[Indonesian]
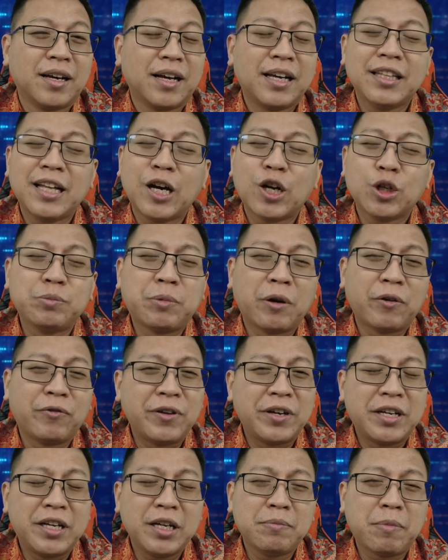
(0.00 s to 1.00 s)
kita harus
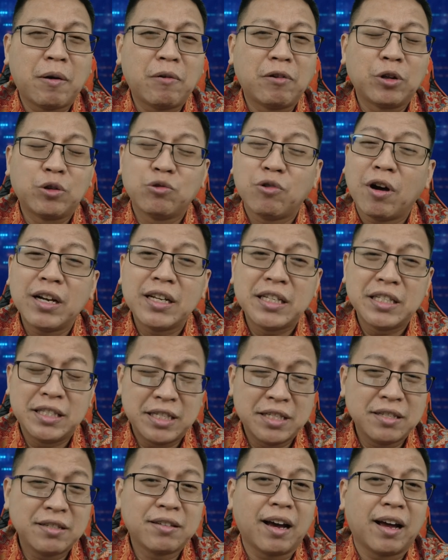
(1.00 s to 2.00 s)
berpikir bahwa Tuhan
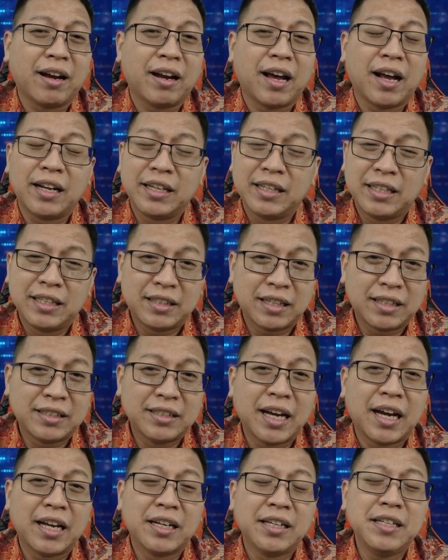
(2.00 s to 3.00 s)
izinkan hal ini
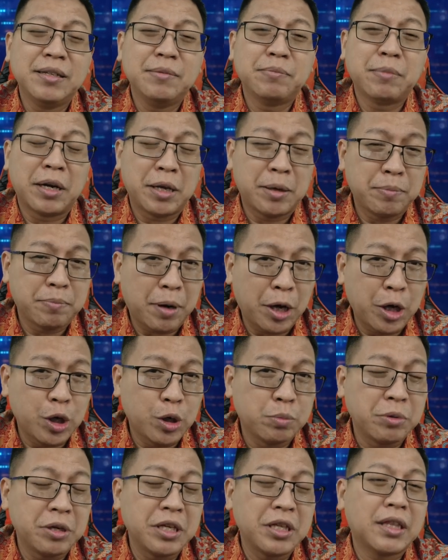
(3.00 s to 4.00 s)
terjadi menimpa
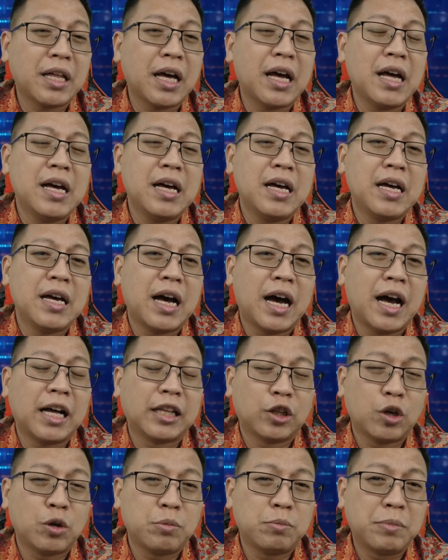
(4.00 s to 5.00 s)
hidup kita
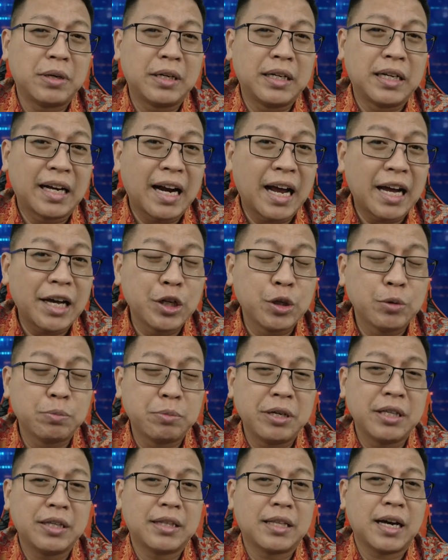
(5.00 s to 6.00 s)
atau mendera
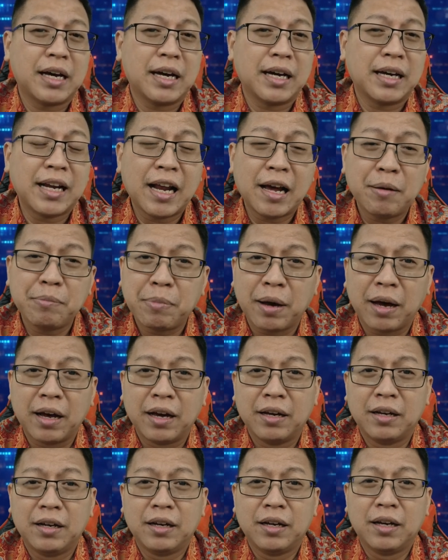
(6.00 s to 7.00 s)
hidup kita. Kenapa?
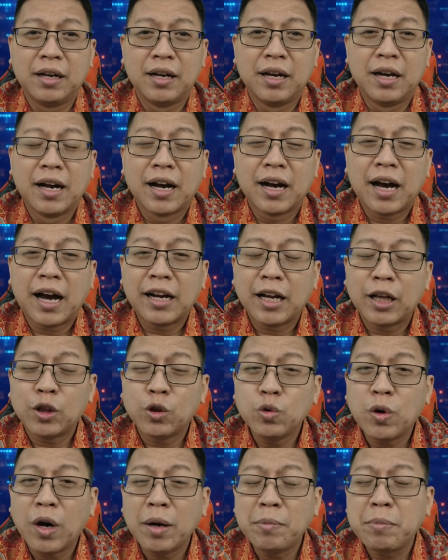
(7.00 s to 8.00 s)
Karena
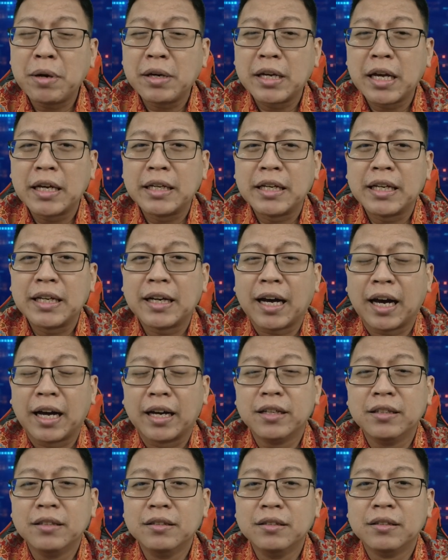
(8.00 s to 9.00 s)
Tuhan
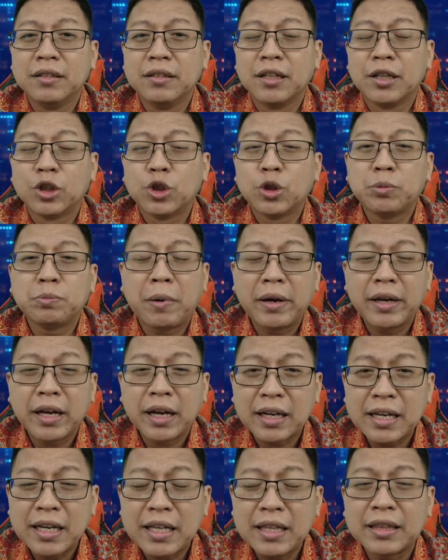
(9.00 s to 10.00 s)
menginginkan
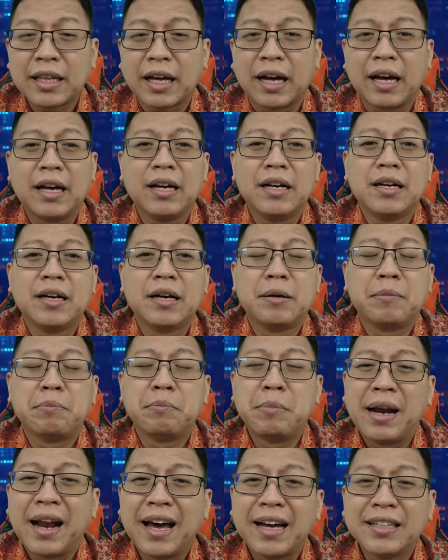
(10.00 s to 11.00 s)
supaya kita
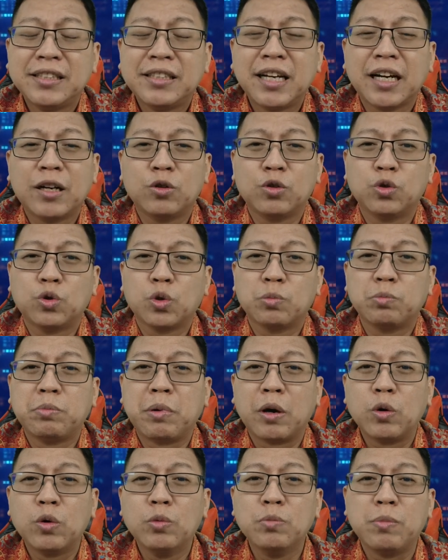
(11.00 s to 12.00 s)
belajar untuk
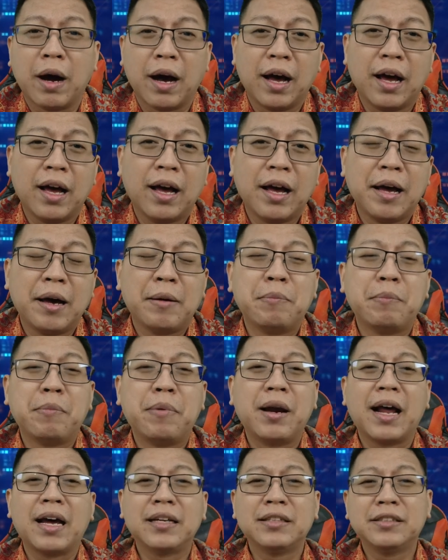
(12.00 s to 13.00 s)
berubah,
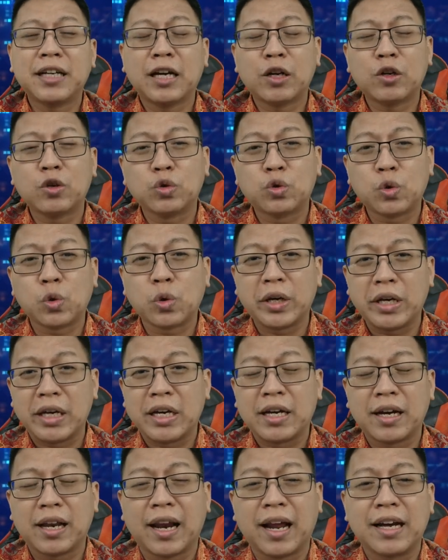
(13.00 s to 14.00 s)
belajar untuk
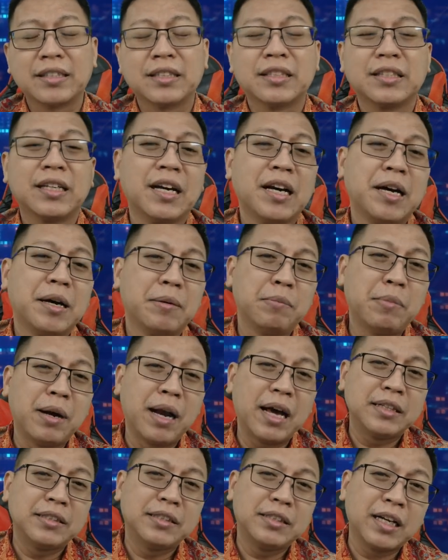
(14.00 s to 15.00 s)
ikhlas,
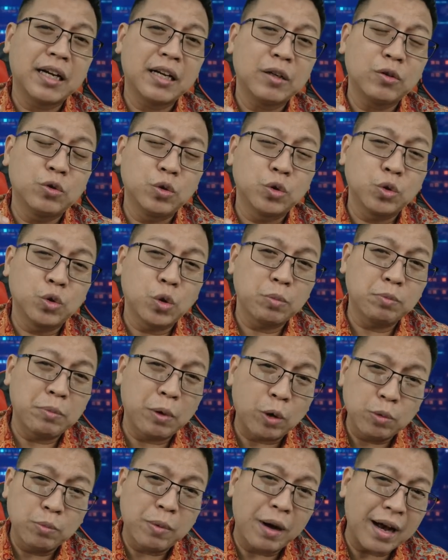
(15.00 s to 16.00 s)
belajar untuk
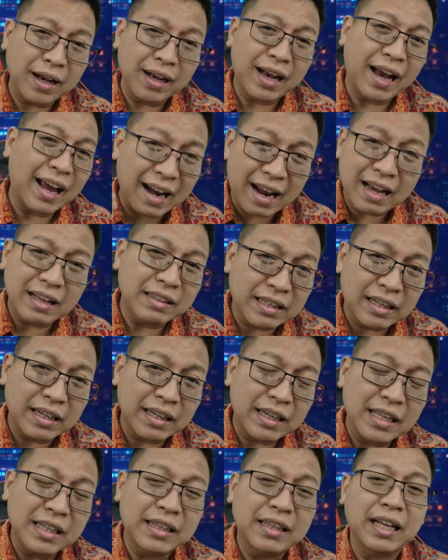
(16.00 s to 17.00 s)
merubah
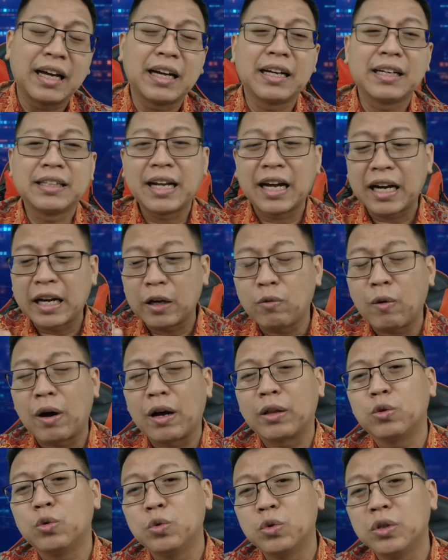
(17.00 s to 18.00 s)
karakter kita dari
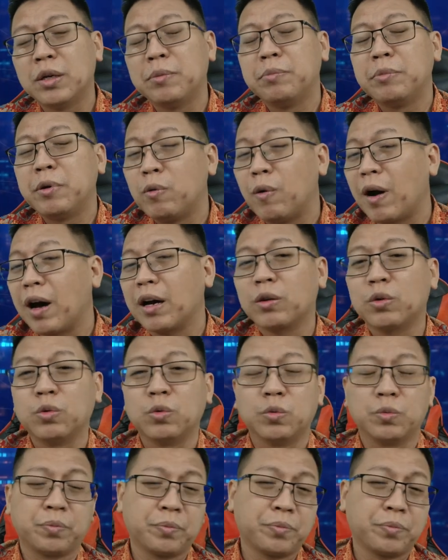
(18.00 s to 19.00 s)
waktu demi waktu.